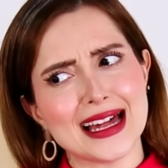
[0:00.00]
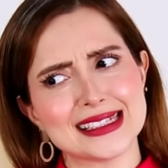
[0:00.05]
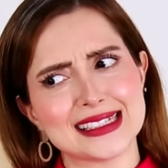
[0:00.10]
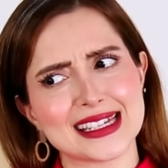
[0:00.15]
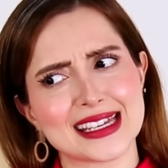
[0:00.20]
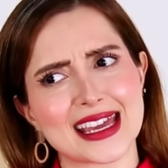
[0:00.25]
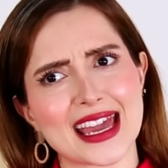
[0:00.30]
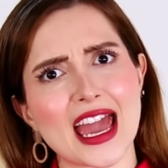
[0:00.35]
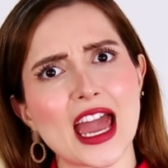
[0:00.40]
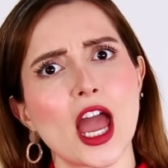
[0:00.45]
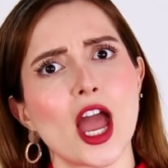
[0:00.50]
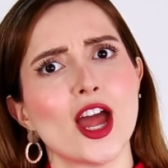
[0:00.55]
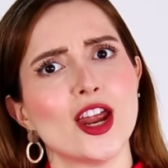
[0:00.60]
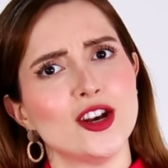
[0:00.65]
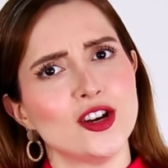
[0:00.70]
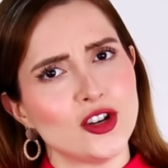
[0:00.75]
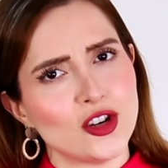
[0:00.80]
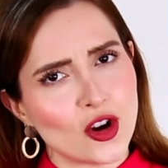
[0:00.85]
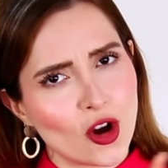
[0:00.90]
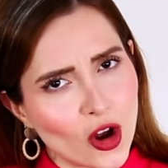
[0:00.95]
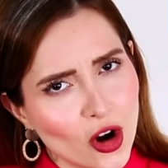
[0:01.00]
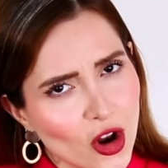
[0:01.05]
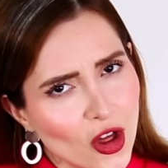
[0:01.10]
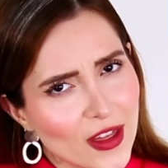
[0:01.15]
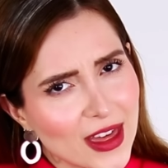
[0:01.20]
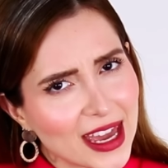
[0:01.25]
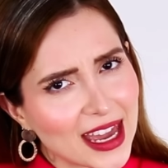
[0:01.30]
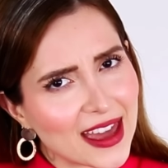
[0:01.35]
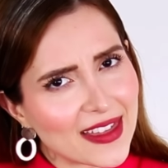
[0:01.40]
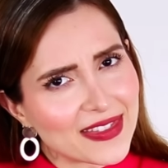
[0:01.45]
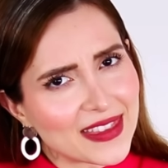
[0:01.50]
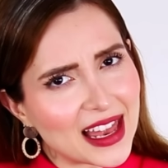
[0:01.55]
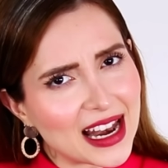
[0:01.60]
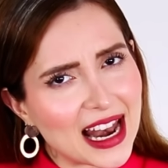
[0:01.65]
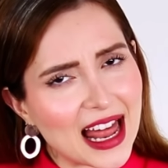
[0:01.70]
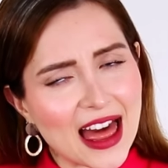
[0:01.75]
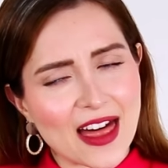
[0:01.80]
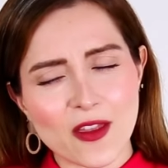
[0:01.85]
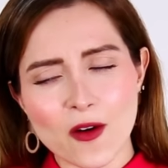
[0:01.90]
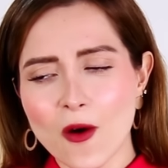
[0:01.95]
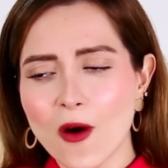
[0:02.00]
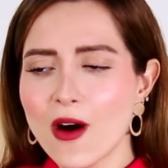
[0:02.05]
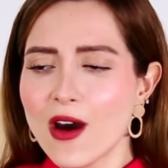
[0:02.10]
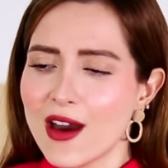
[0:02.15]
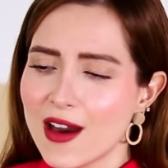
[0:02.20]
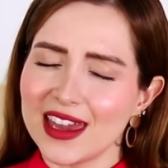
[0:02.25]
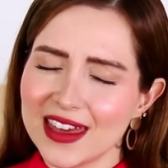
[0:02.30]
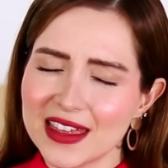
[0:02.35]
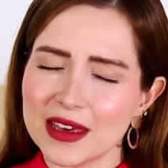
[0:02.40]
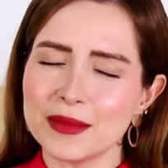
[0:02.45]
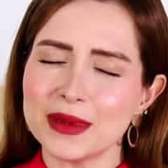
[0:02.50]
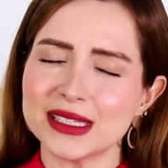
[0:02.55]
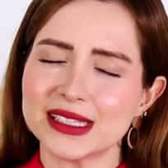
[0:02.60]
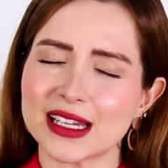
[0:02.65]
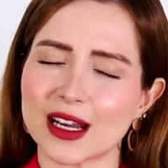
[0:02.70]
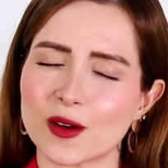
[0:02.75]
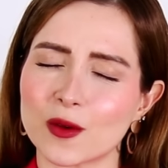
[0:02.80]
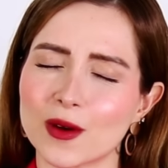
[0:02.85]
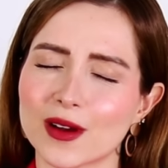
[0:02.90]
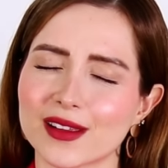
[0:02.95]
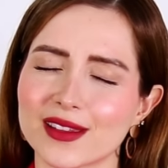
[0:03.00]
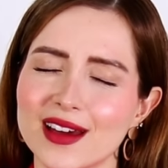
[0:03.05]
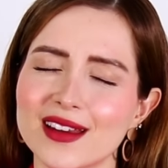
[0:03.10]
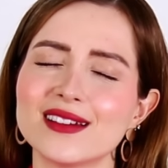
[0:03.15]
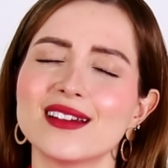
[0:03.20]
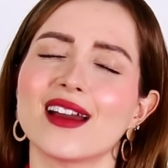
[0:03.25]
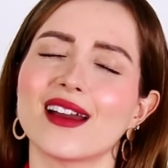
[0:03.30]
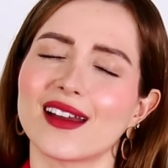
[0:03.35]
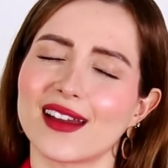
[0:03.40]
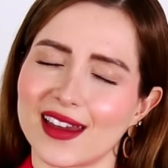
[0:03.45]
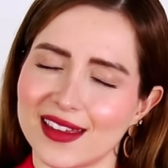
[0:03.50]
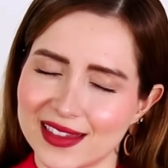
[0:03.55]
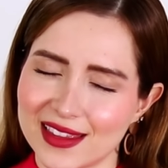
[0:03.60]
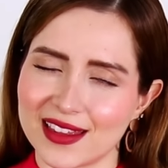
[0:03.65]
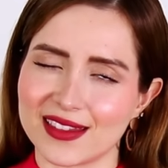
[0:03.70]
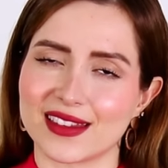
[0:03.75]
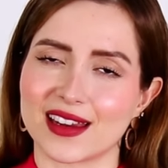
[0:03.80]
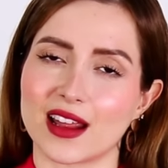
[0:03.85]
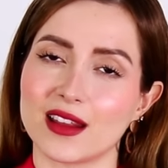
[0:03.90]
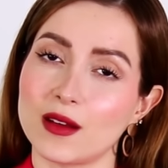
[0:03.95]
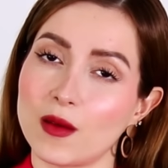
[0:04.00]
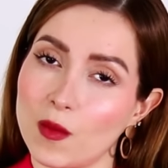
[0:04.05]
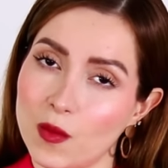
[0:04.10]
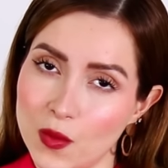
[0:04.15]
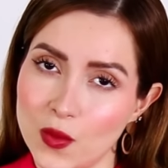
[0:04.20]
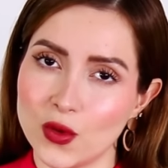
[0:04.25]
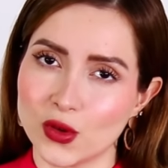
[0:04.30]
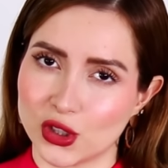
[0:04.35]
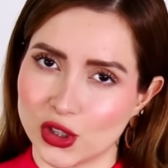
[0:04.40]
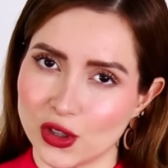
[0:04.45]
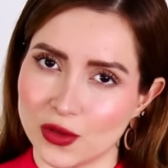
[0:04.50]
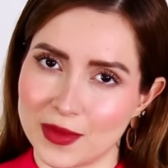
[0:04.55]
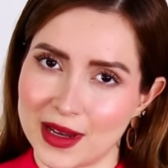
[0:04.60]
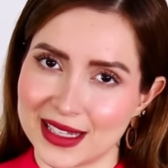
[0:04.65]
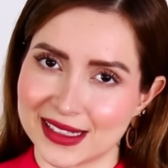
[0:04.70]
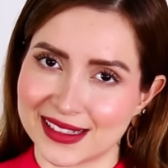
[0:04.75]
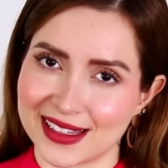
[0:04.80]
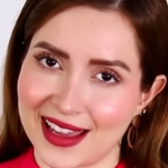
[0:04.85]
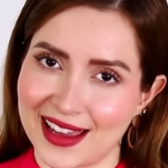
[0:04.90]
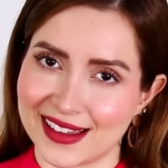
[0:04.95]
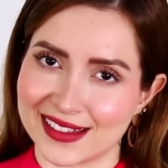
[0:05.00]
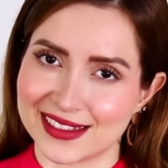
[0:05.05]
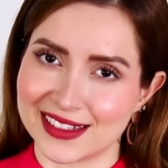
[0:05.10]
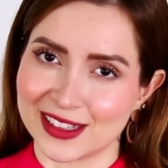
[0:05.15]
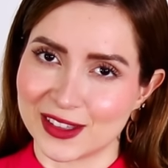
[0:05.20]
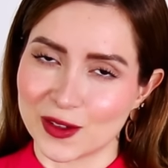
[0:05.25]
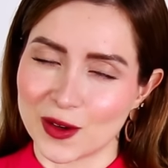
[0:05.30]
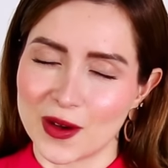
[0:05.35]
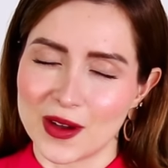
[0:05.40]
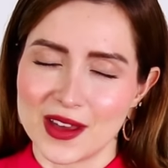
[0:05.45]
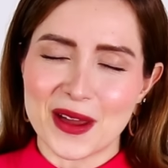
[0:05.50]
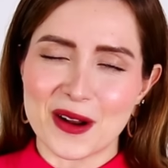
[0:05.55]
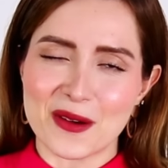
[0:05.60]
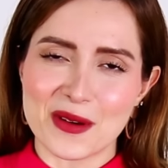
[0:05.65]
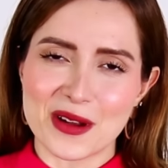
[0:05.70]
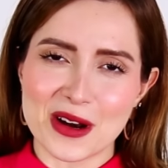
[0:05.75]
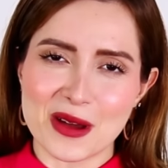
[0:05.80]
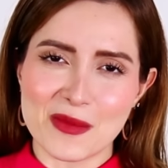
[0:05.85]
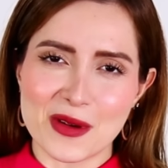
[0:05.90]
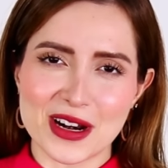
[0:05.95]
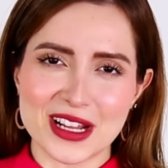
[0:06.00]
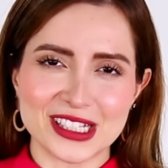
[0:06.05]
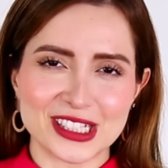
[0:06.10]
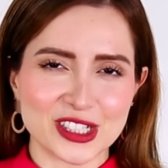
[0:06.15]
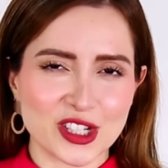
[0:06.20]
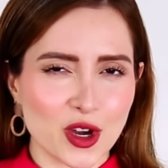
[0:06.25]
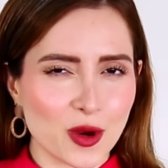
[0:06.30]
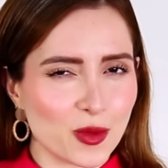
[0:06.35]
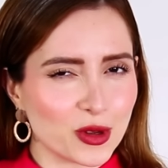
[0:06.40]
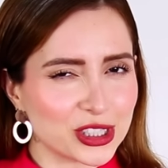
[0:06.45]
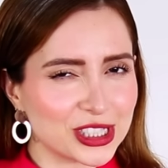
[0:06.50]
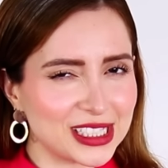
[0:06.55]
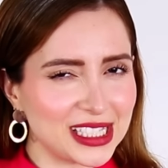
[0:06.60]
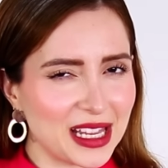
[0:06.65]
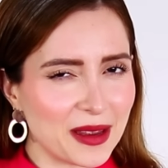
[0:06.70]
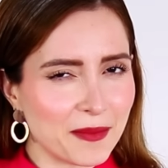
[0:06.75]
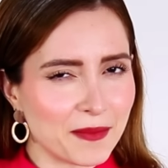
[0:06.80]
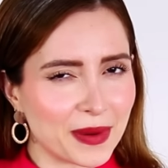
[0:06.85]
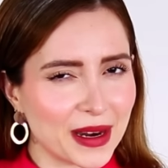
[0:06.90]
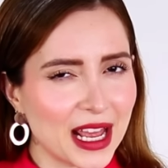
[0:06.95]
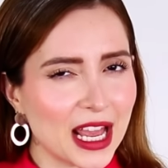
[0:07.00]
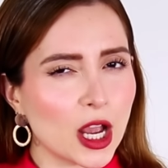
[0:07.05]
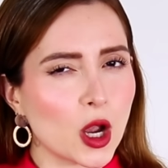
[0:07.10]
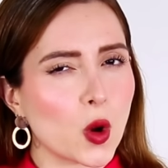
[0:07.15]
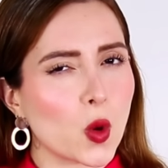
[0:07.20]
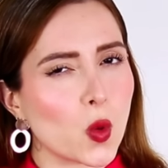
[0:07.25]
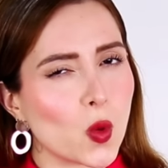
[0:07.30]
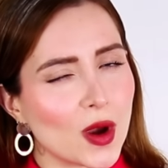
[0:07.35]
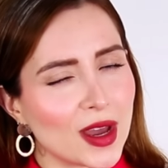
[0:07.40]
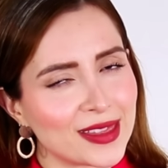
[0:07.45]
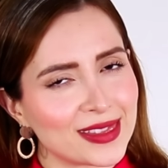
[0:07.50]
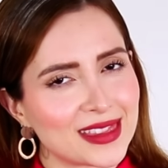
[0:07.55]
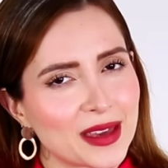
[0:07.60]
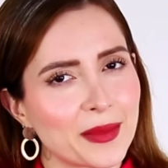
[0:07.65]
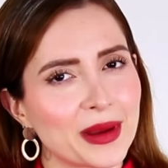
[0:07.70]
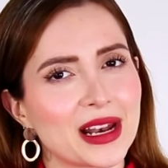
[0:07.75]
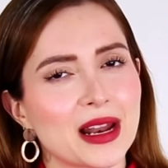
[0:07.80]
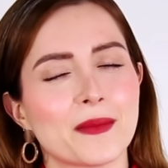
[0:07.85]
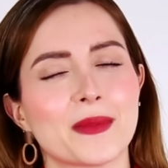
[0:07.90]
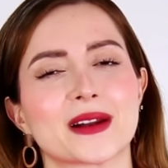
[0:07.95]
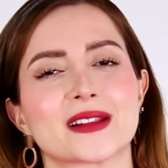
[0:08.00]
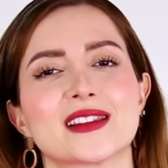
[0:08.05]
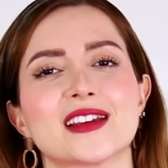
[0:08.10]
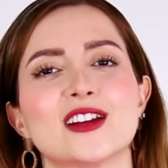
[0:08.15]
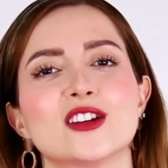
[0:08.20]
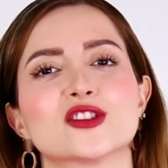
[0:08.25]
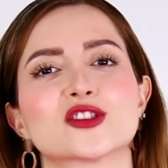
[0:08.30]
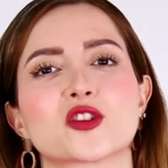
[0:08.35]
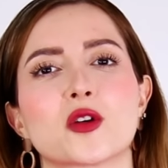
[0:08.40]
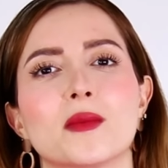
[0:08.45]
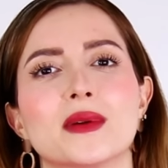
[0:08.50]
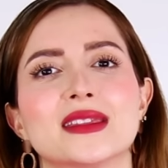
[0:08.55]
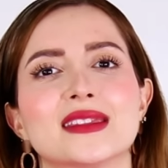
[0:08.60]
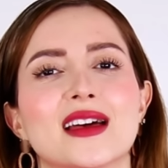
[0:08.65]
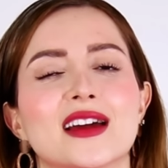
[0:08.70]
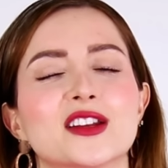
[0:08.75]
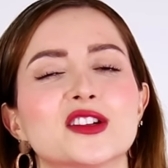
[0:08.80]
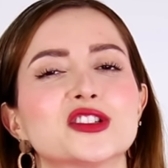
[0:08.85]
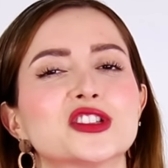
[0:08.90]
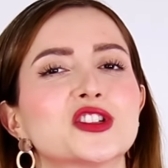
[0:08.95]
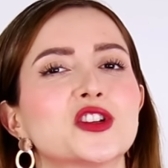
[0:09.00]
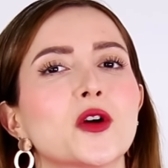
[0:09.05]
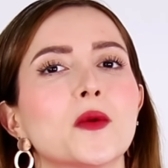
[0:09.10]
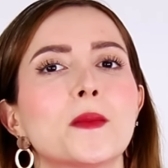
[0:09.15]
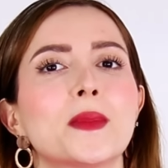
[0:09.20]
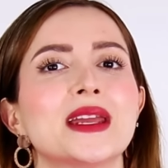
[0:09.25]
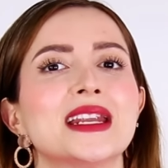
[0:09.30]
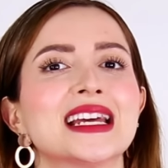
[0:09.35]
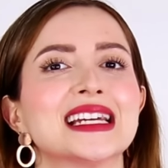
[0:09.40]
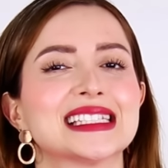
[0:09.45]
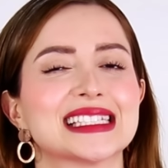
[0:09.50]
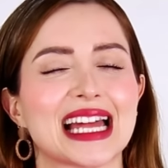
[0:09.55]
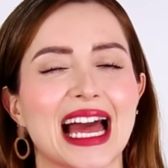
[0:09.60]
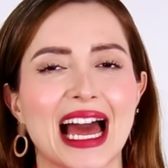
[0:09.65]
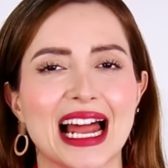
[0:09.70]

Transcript: Así que no lo dejen de lado y de mí se acuerdan que tendrán mucho más éxito. Pero bueno, amores, como siempre, cuéntame en la parte de los comentarios qué opinas